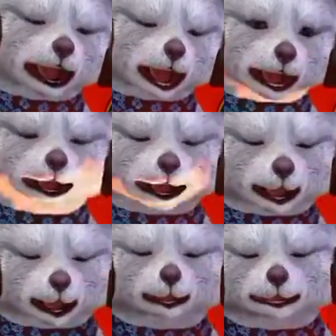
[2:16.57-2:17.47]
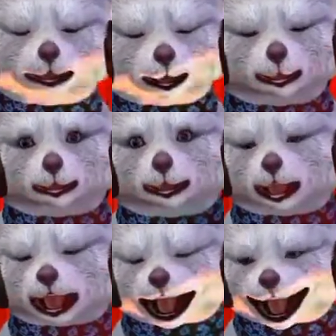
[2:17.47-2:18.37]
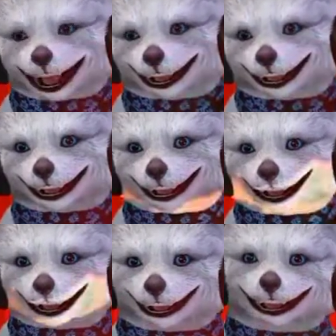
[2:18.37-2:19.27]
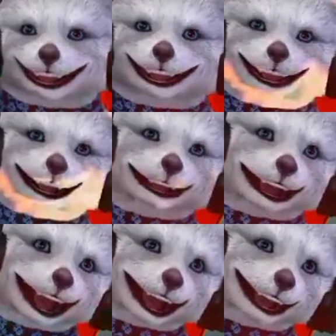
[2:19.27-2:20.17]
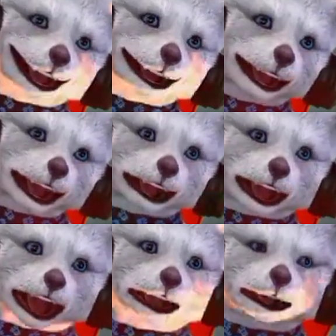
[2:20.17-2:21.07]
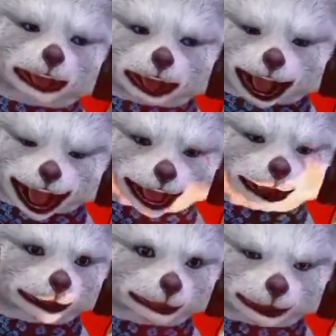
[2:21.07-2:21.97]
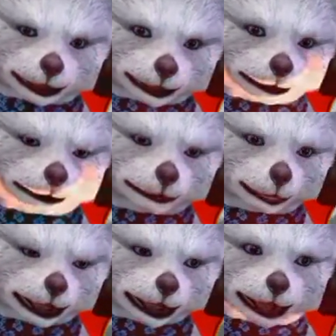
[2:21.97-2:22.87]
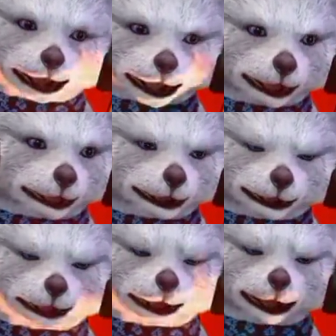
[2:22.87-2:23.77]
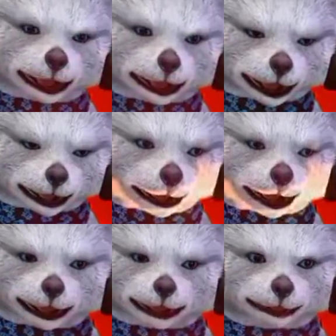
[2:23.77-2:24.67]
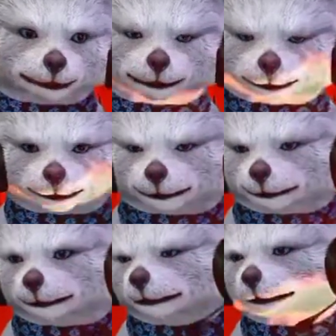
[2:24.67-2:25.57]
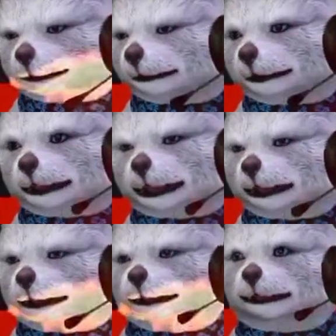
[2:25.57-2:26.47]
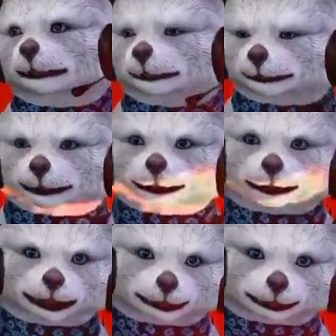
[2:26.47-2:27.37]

ingin audit main game apa lagi bisa kalian komen ya teman-teman biar audit semakin semangat ngupload video